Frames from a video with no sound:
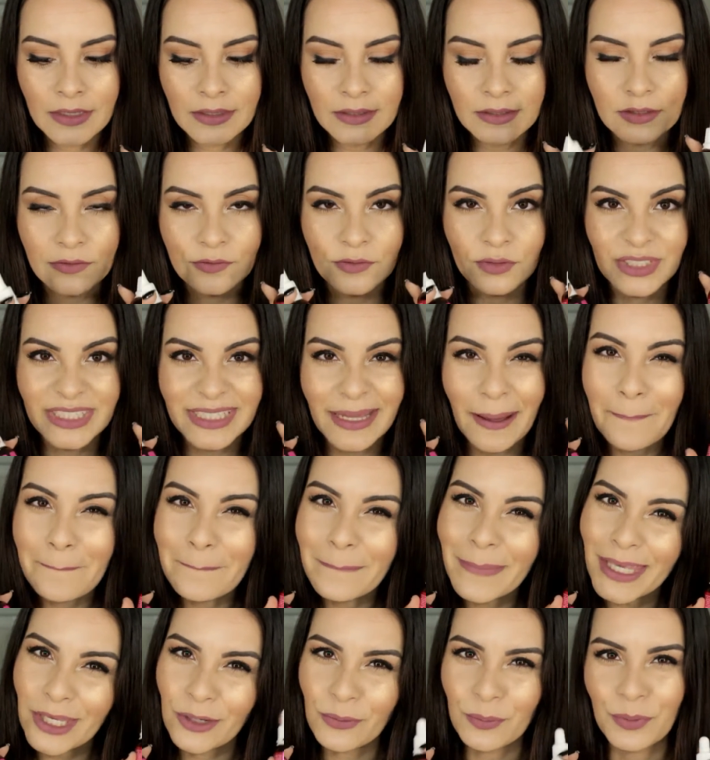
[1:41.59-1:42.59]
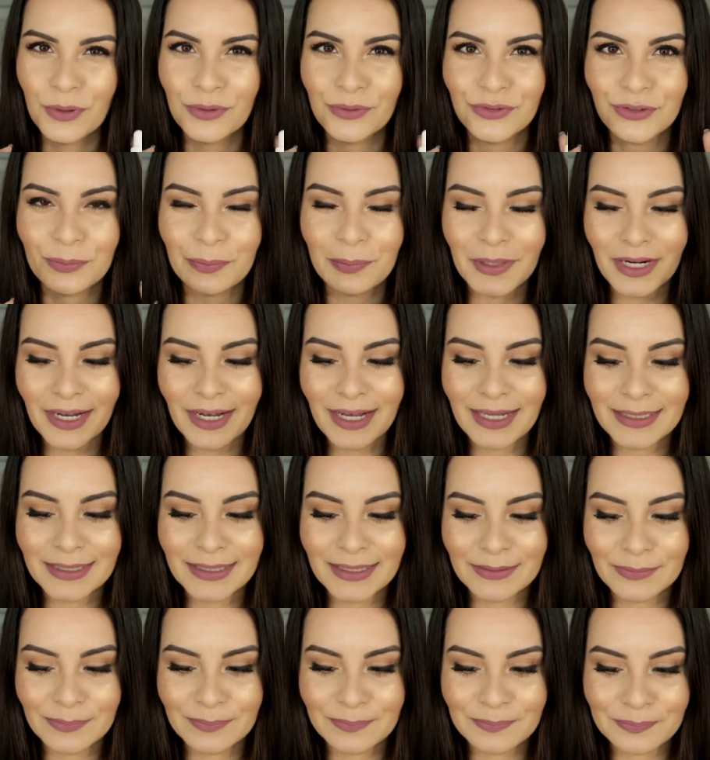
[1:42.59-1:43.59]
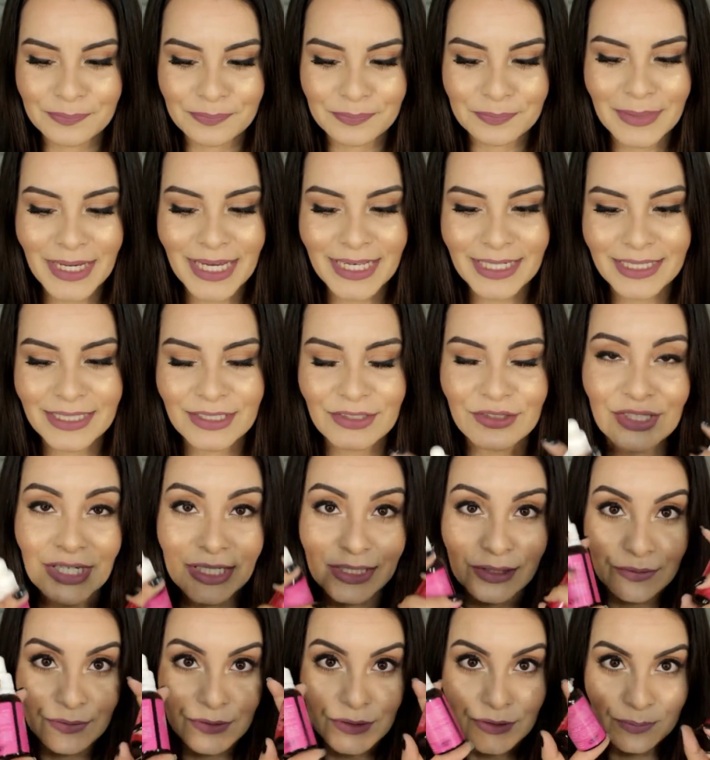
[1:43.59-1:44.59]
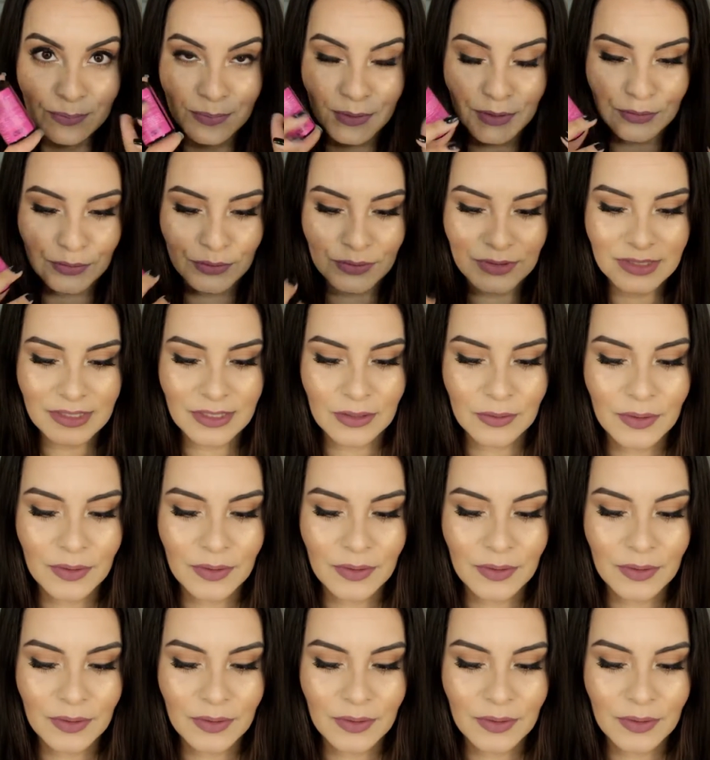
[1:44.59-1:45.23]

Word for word: Então vou dar meio ponto para cada marca, já que os produtos são